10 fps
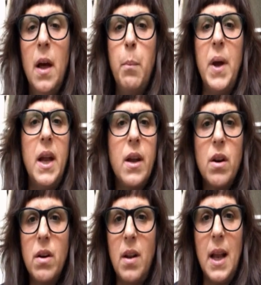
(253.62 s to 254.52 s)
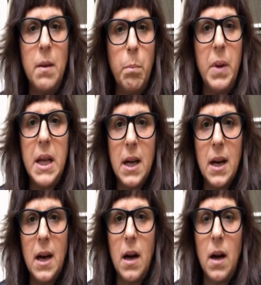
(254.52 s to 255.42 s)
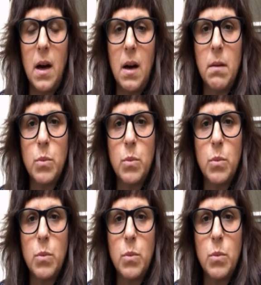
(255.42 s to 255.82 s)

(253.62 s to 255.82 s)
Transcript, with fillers: pero le implica